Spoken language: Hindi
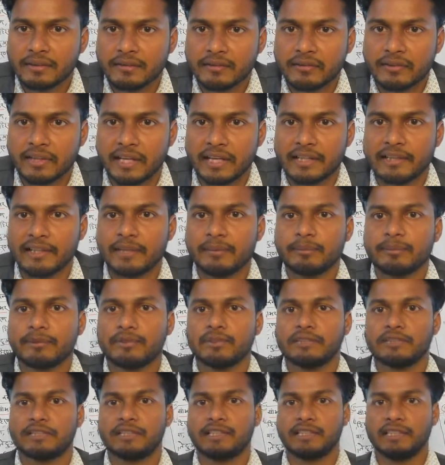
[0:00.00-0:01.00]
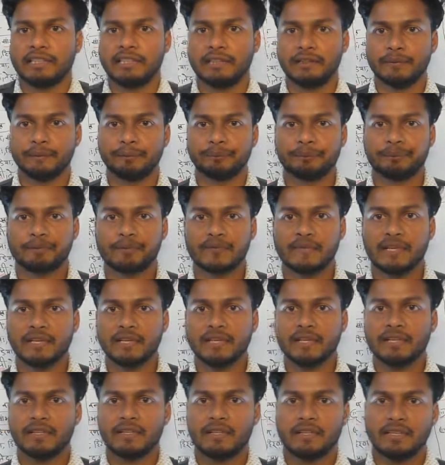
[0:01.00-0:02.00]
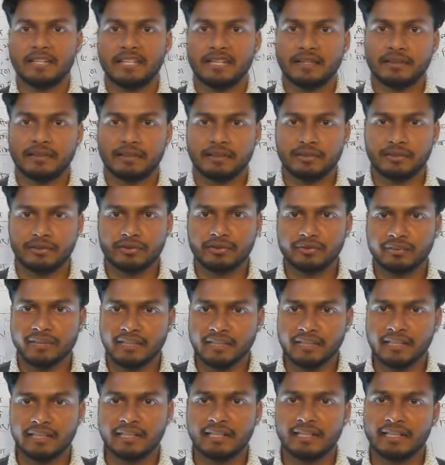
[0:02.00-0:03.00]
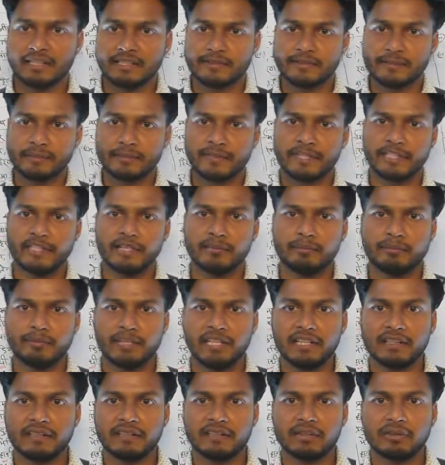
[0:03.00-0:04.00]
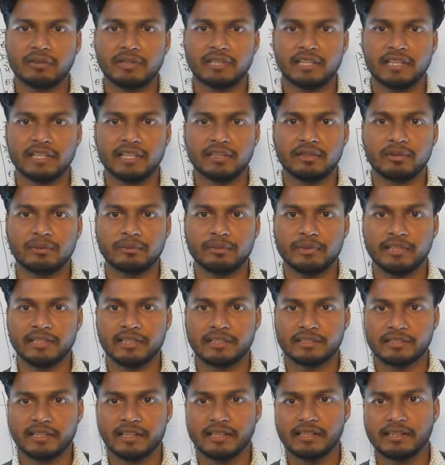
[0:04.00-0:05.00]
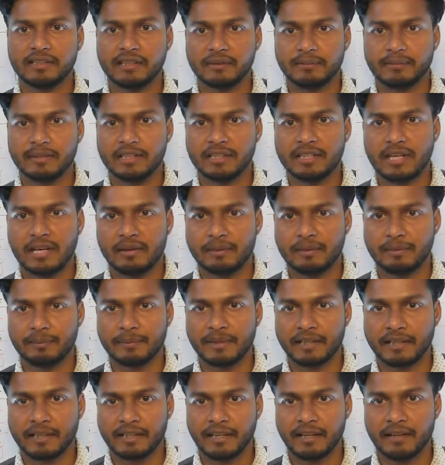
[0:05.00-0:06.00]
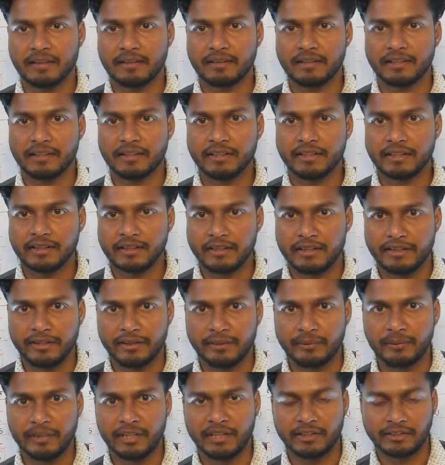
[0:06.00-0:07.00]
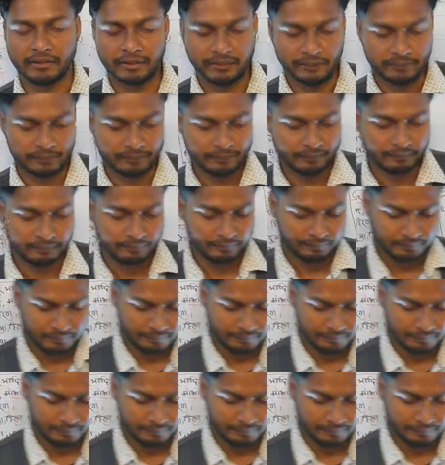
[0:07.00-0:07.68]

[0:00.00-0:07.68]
फ़ायदा पहुंच सके दोस्तों अगले क्लास में फिर हम मिलेंगे कोई नए टॉपिक के साथ तब तक आप अपना ख्याल रखिए धन्यवाद